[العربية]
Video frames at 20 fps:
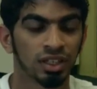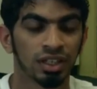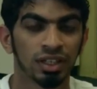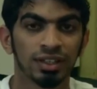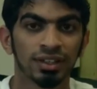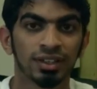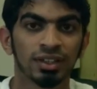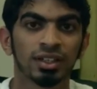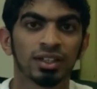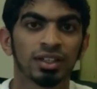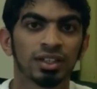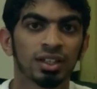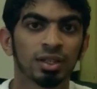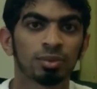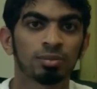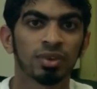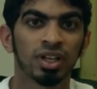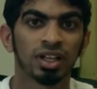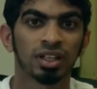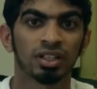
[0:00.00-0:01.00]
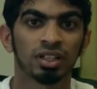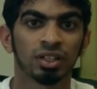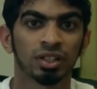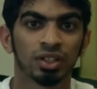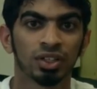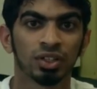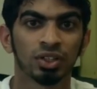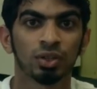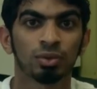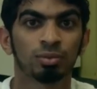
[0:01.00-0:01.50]
أن كنا نجمع
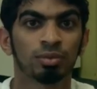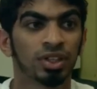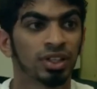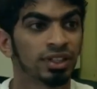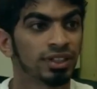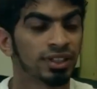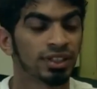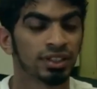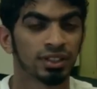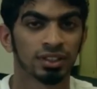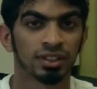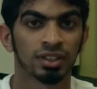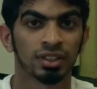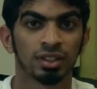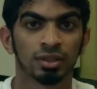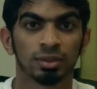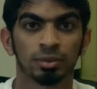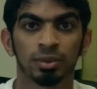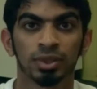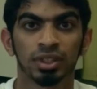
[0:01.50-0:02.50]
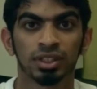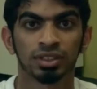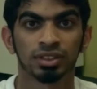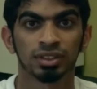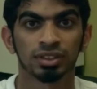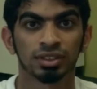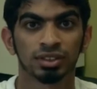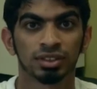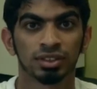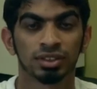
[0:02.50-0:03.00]
الكتب من عند الطلبة
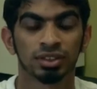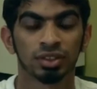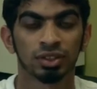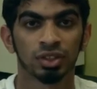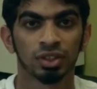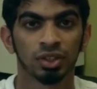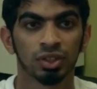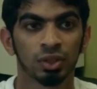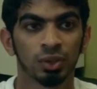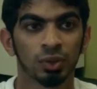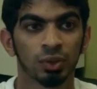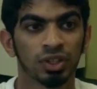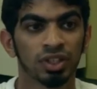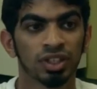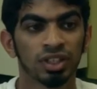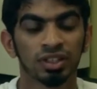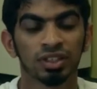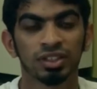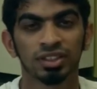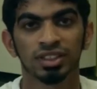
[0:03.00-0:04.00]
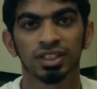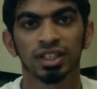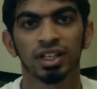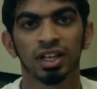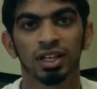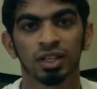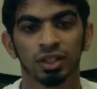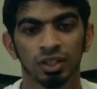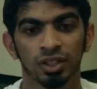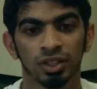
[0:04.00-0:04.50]
وكنا نرسل
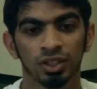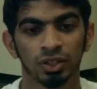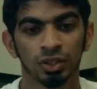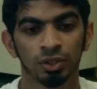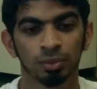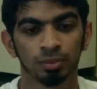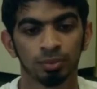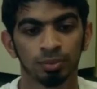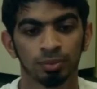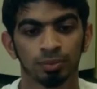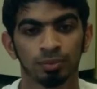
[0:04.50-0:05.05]
هالكتب